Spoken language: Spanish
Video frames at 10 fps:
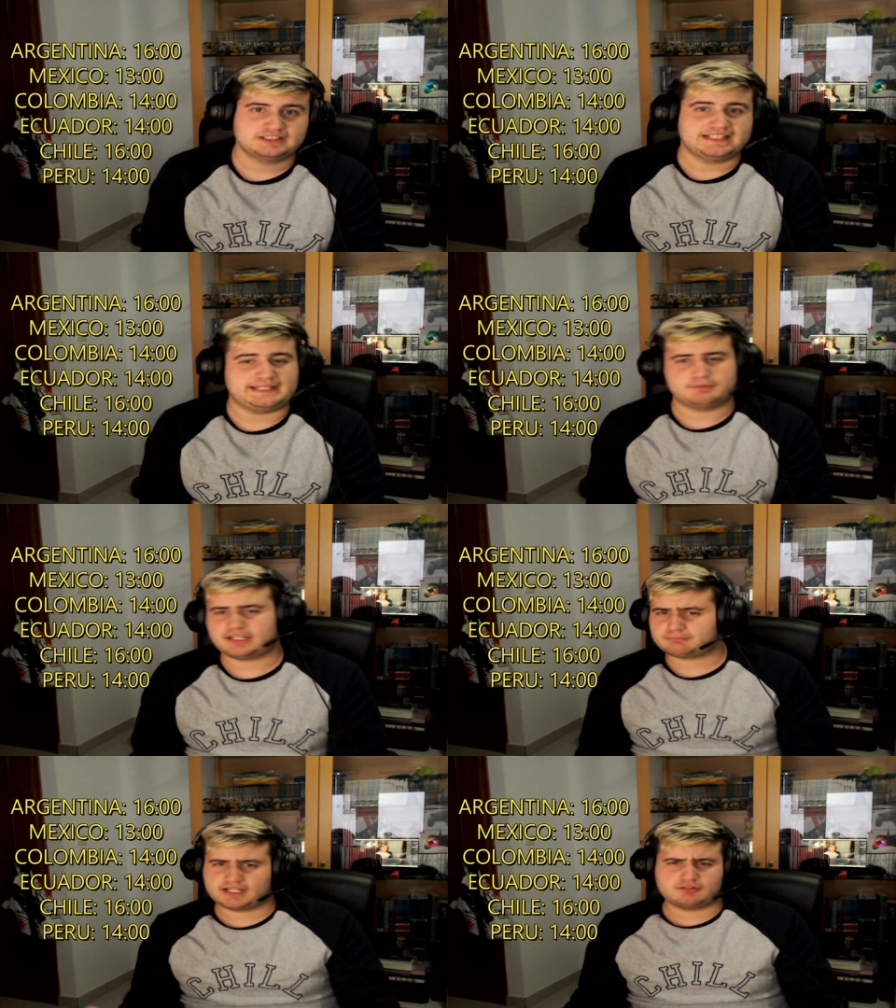Y voy a
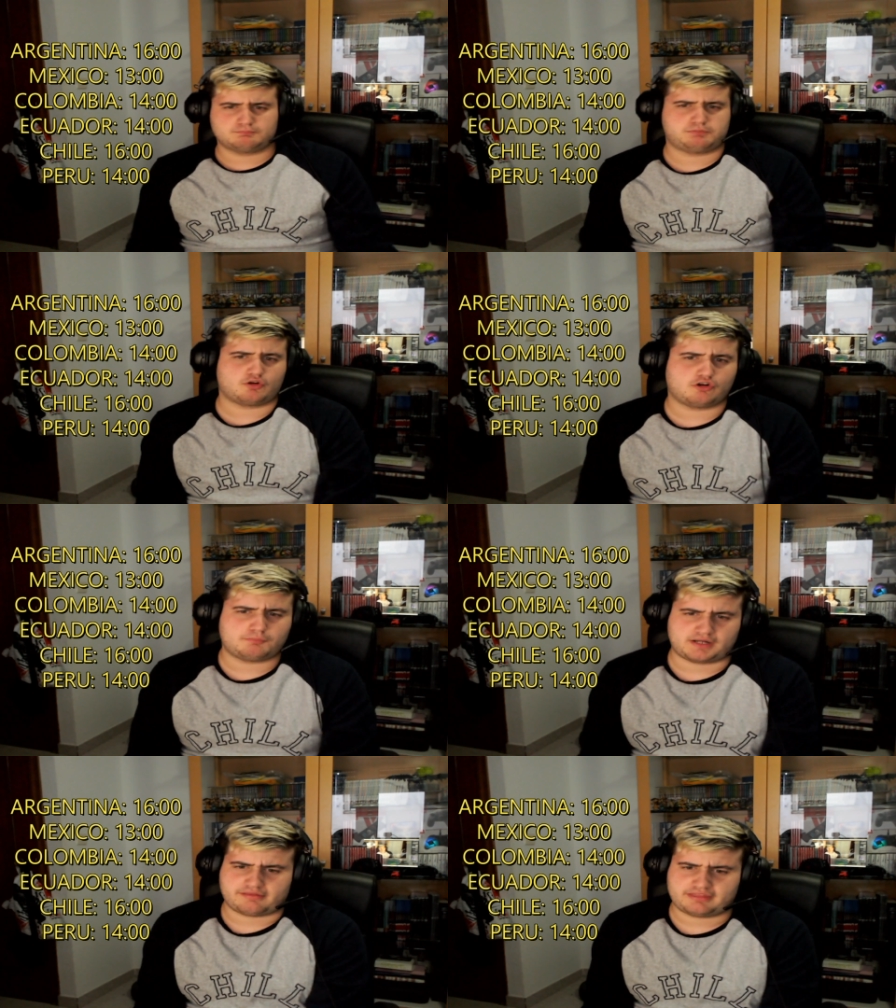explicar un poco
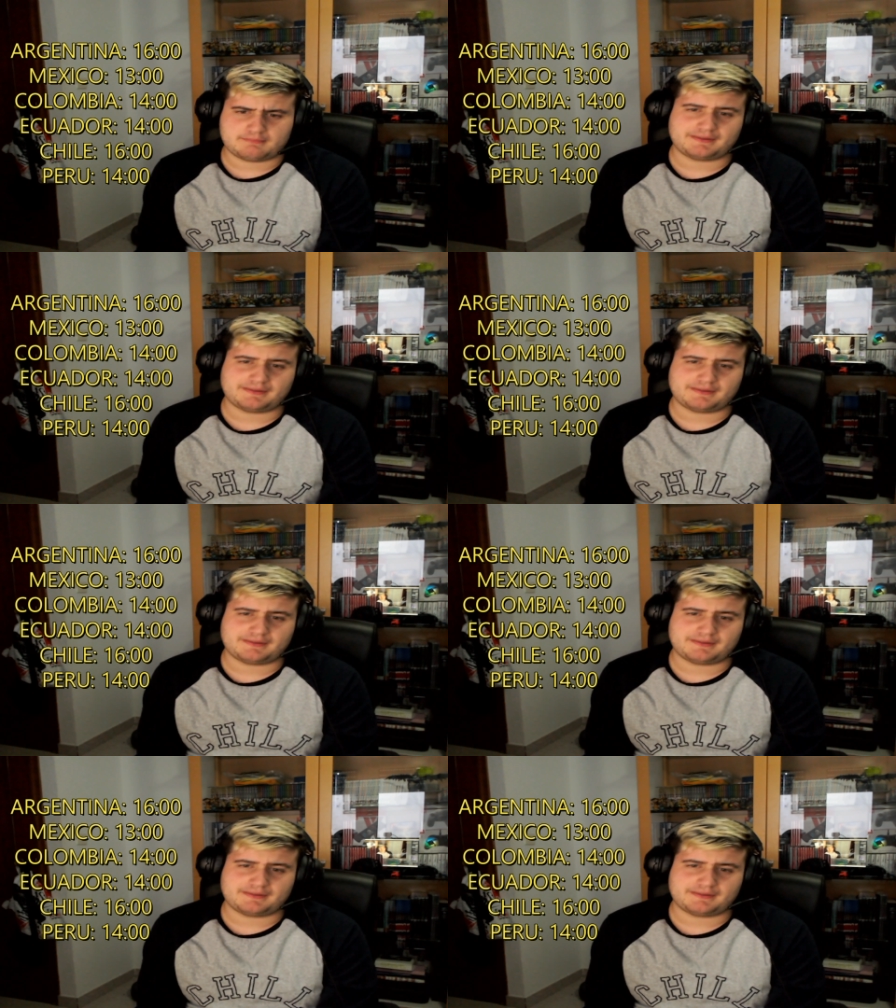por encima,